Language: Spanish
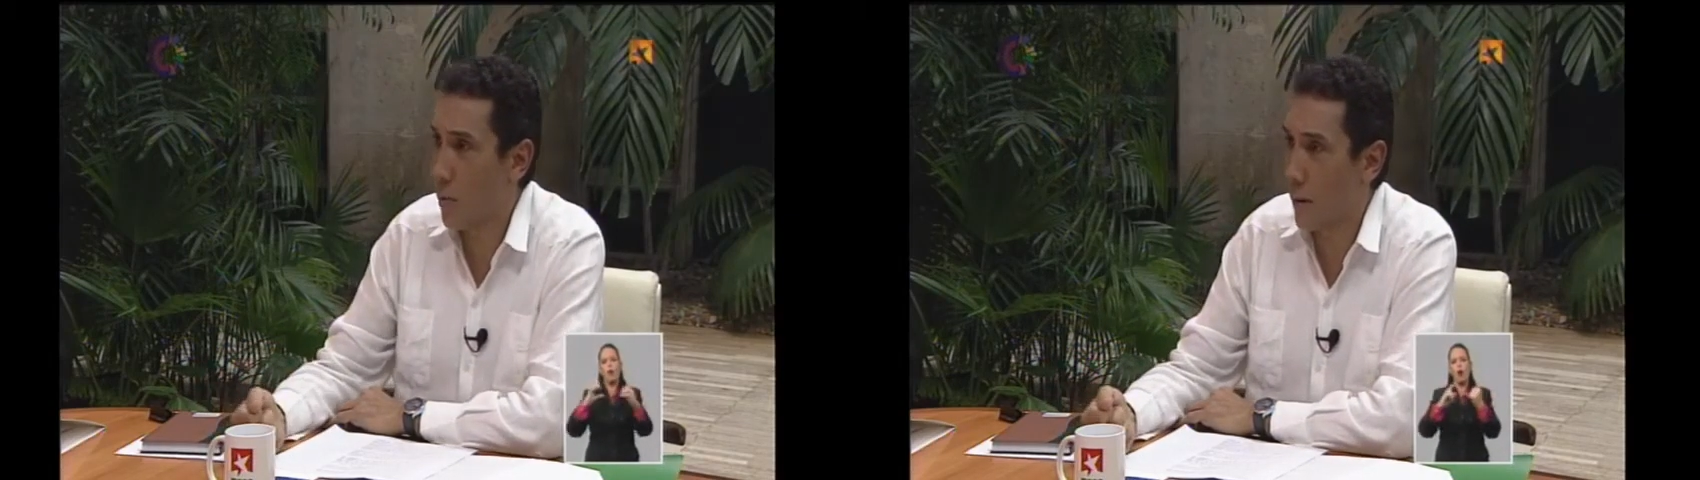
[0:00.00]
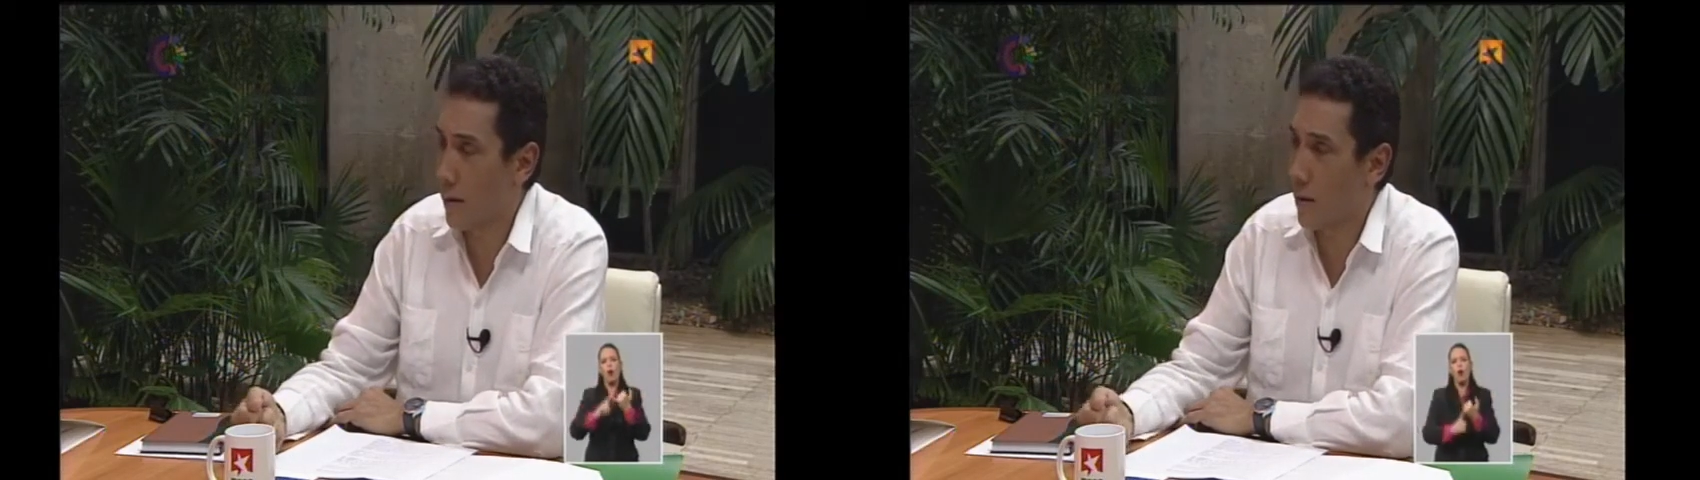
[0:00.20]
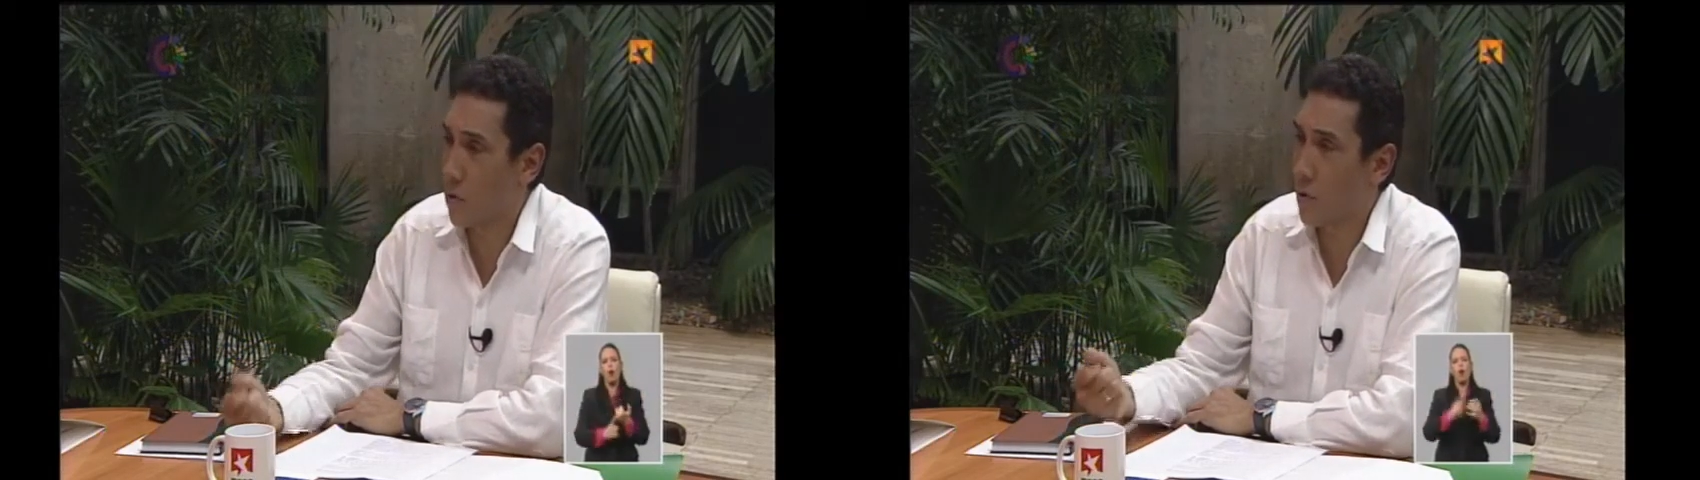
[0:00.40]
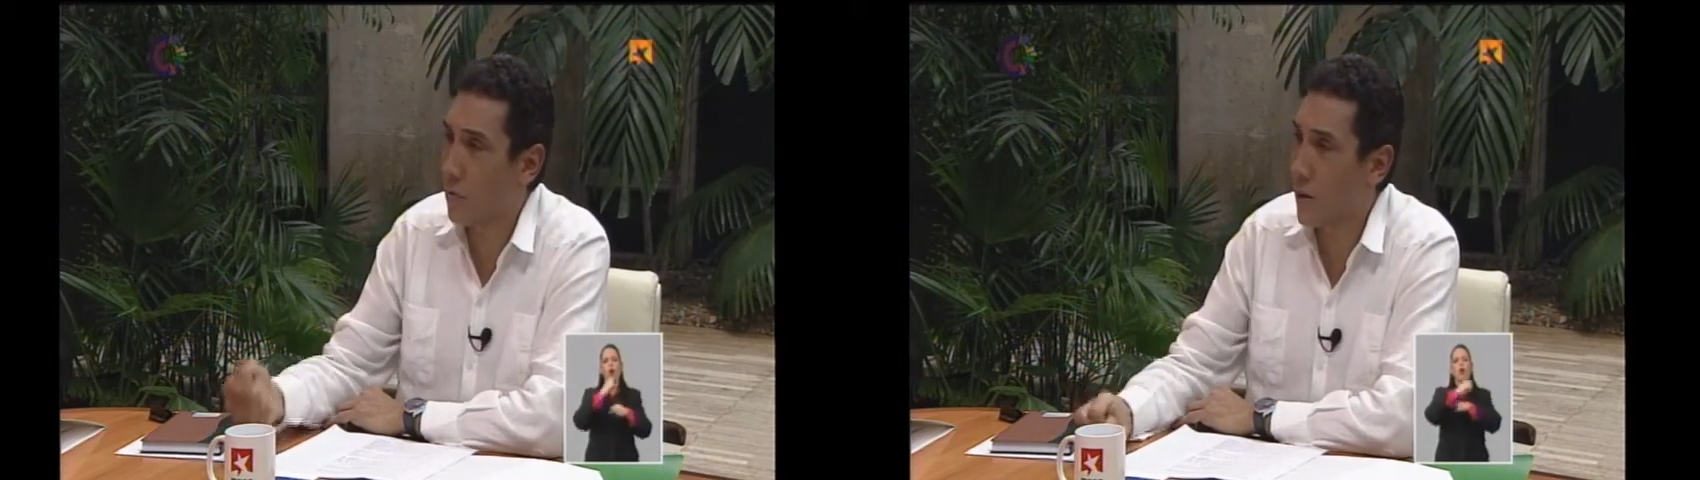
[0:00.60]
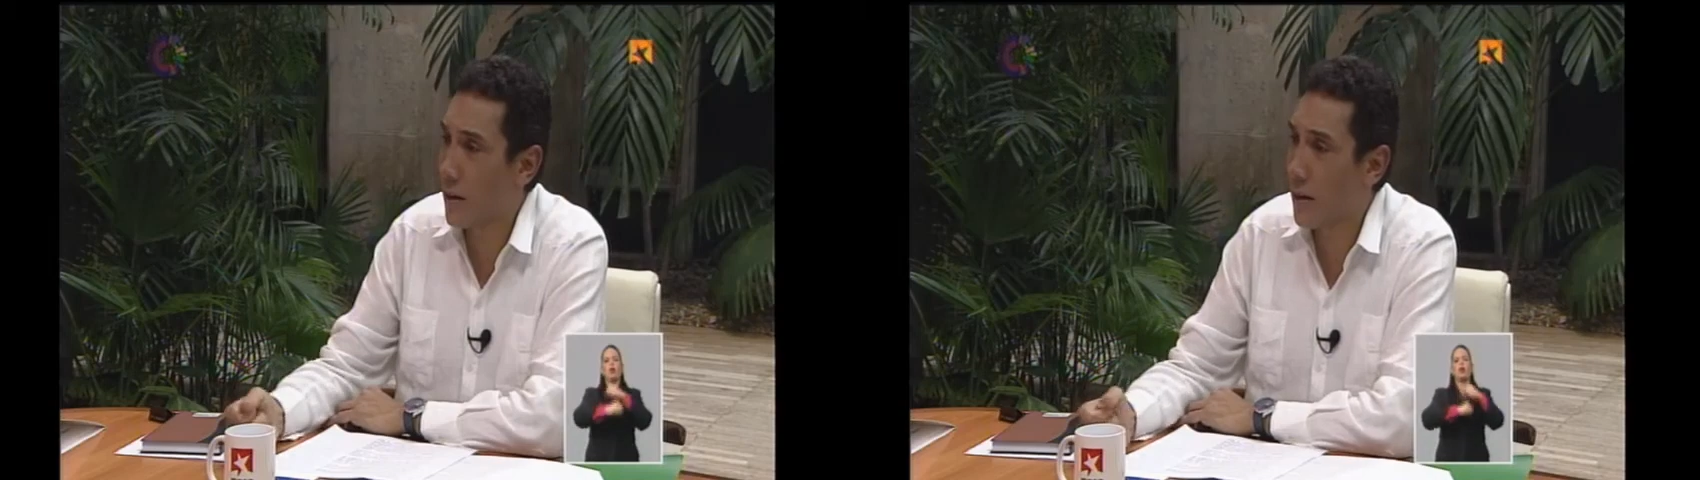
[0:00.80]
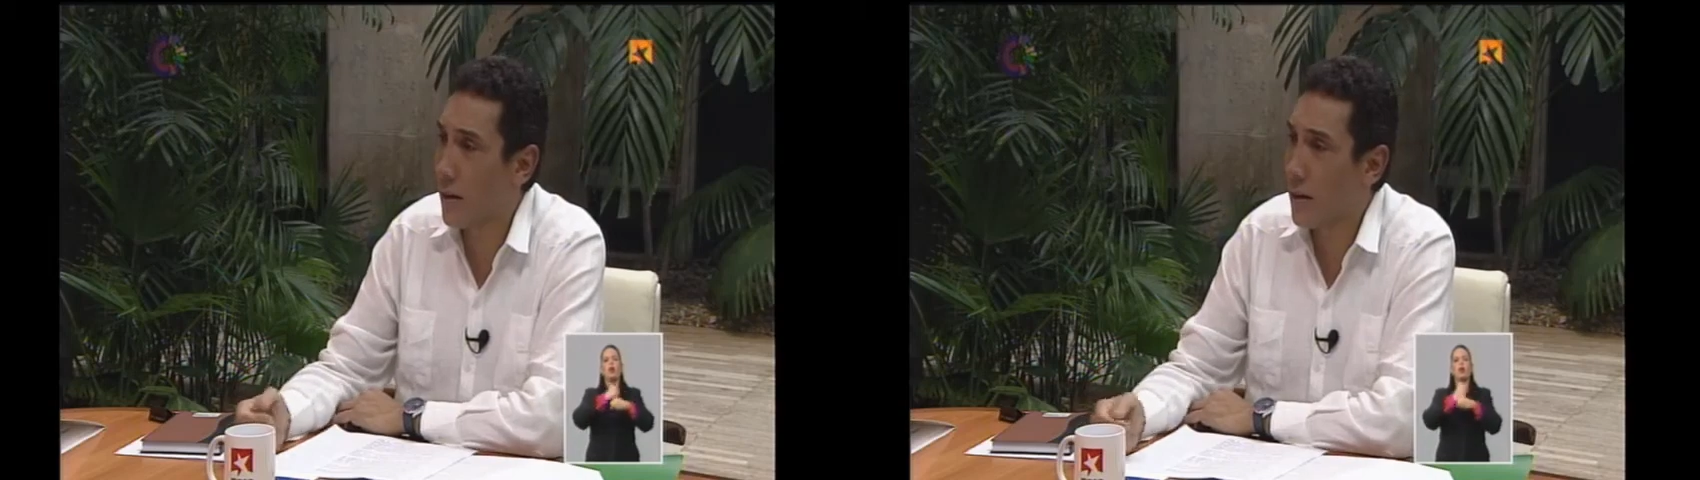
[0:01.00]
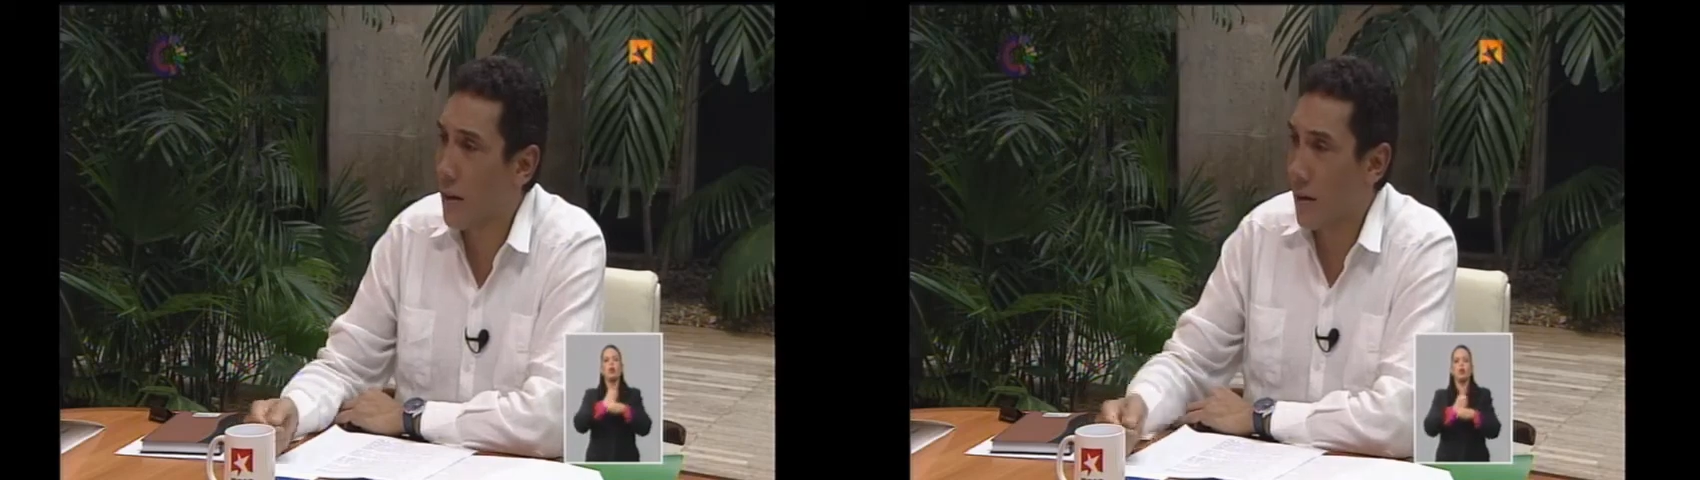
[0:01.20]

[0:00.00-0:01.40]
por parte de los choferes,